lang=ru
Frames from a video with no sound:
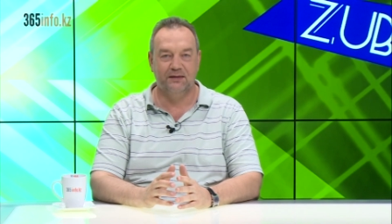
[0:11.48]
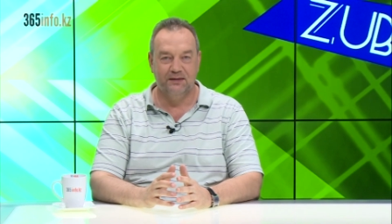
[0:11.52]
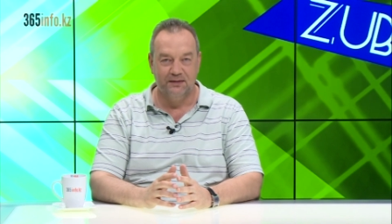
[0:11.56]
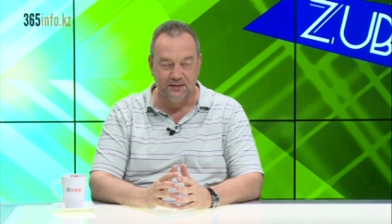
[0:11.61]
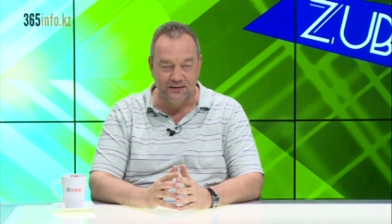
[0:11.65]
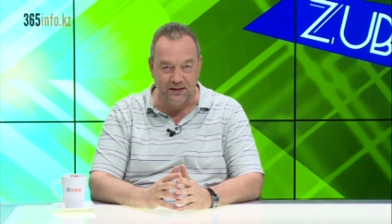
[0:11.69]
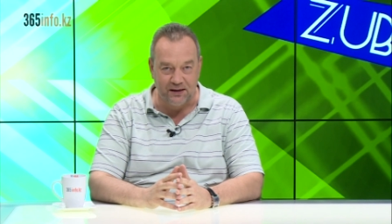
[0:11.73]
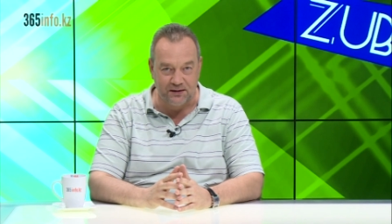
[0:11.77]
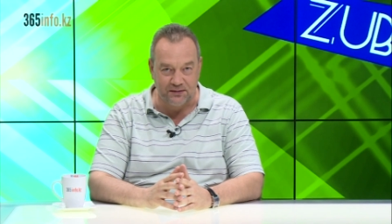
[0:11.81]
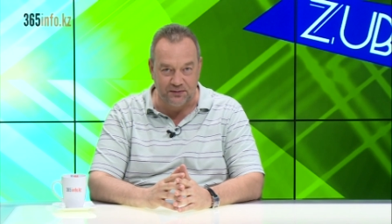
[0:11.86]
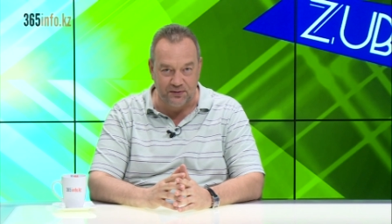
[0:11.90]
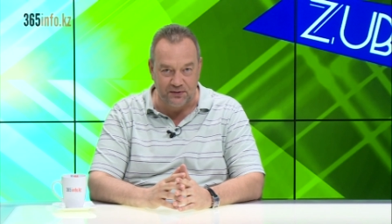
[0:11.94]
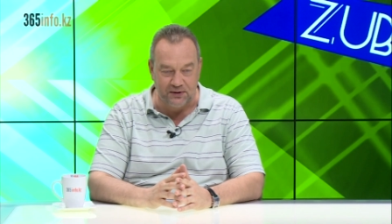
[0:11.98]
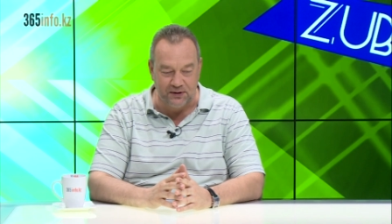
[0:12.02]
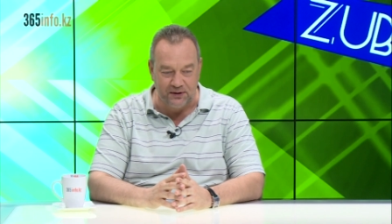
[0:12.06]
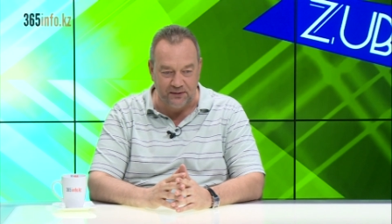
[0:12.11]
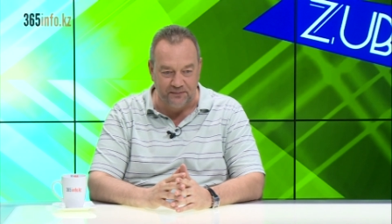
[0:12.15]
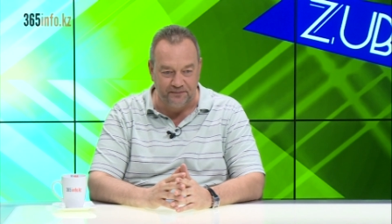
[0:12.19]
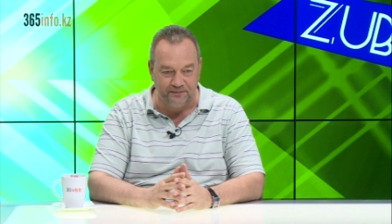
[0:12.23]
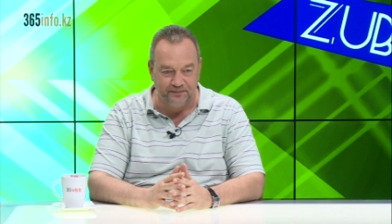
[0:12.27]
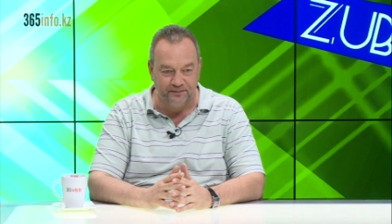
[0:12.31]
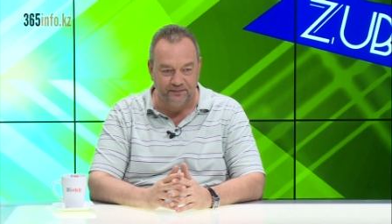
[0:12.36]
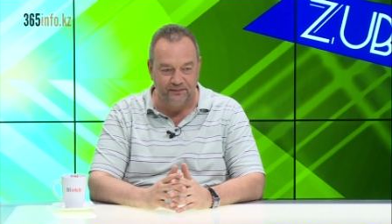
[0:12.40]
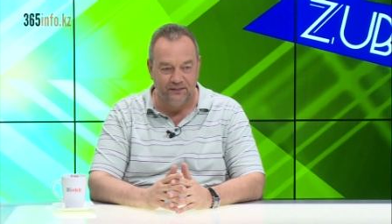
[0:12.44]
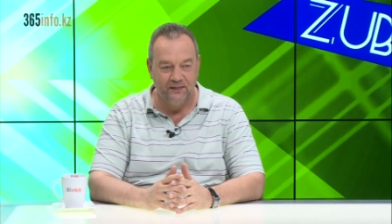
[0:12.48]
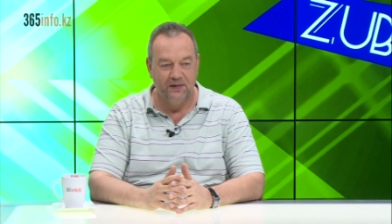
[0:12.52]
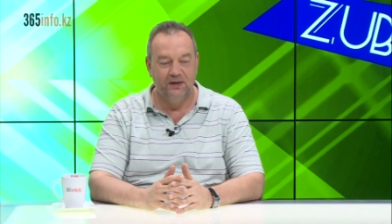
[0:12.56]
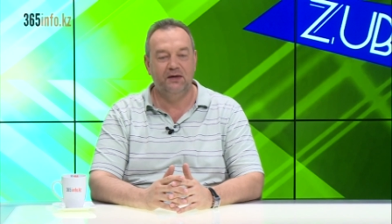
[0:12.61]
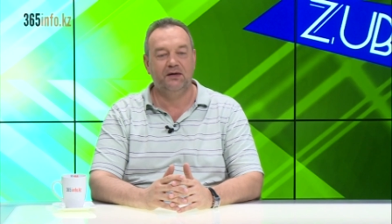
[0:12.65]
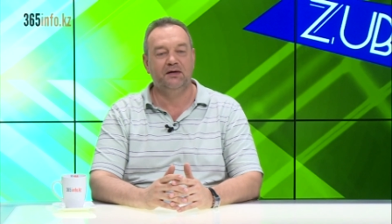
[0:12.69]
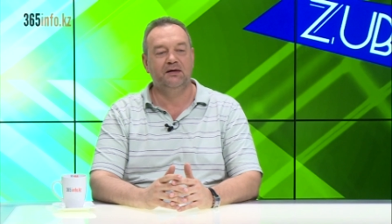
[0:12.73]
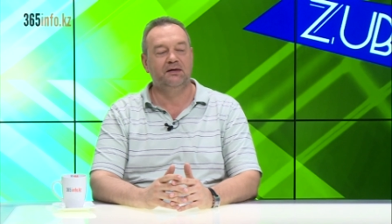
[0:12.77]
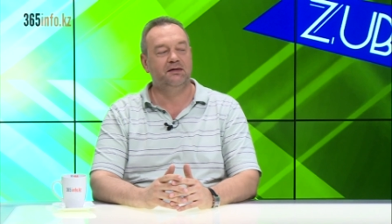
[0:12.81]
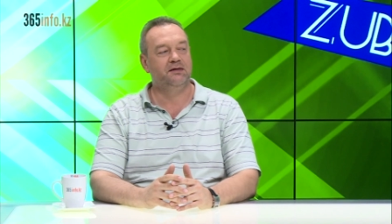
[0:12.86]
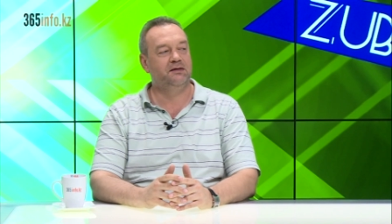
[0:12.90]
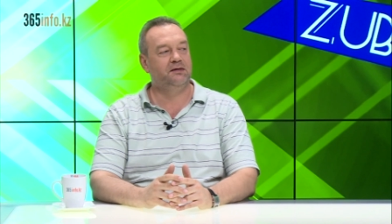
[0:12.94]
Здравствуйте.
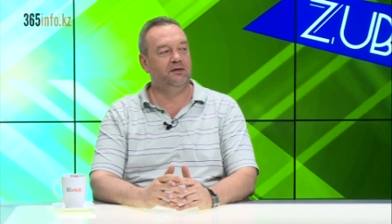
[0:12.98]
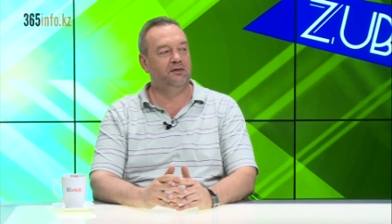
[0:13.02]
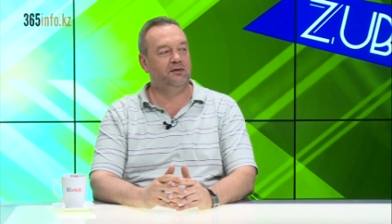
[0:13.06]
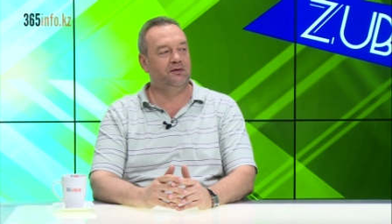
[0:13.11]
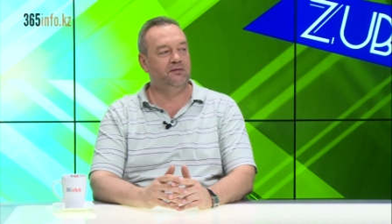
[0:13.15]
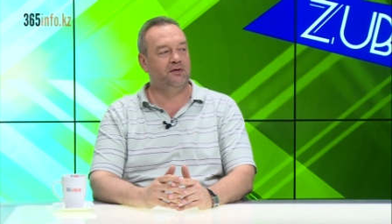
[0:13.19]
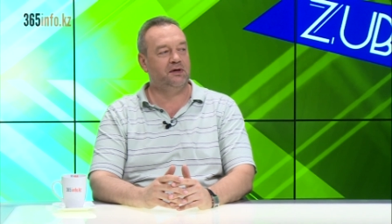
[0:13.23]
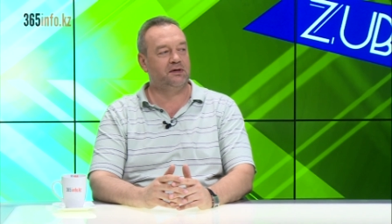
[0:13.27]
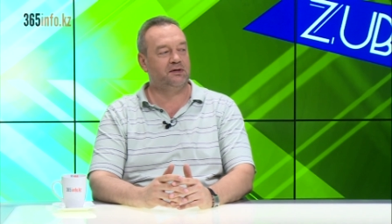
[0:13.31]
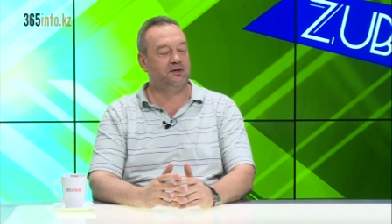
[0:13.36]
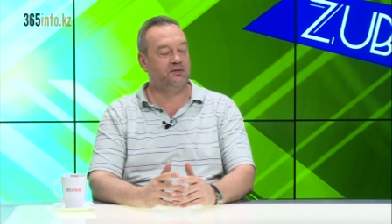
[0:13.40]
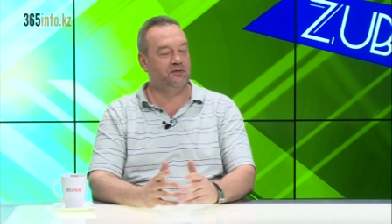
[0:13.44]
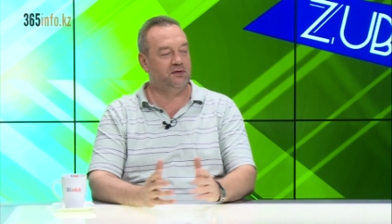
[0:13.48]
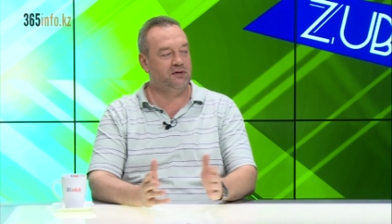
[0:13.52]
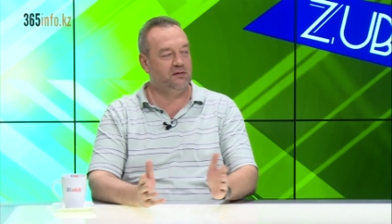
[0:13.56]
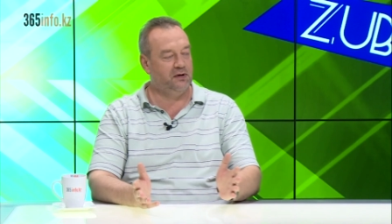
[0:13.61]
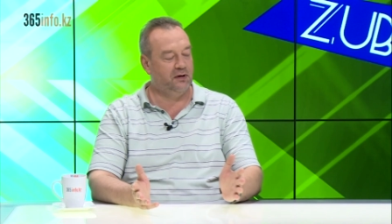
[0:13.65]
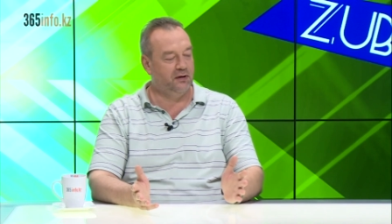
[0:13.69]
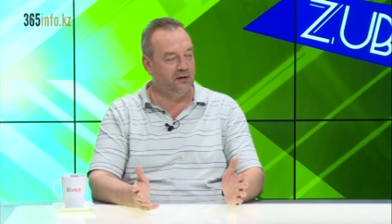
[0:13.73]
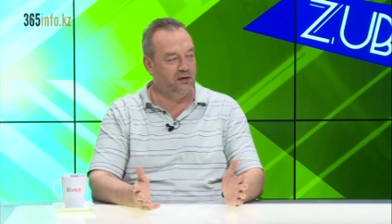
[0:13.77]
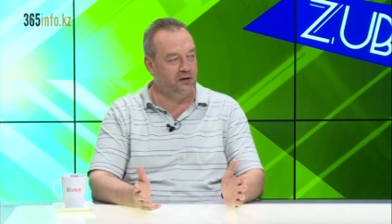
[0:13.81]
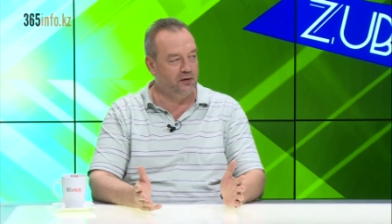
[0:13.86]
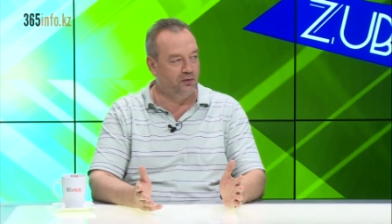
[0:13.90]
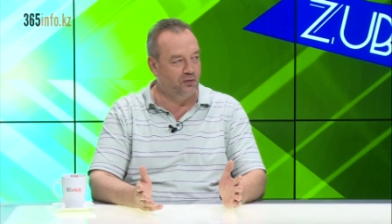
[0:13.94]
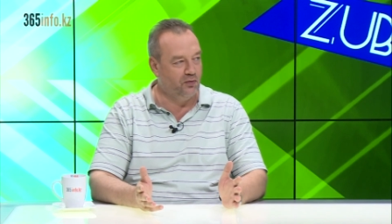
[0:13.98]
Сегодня у нас удивительный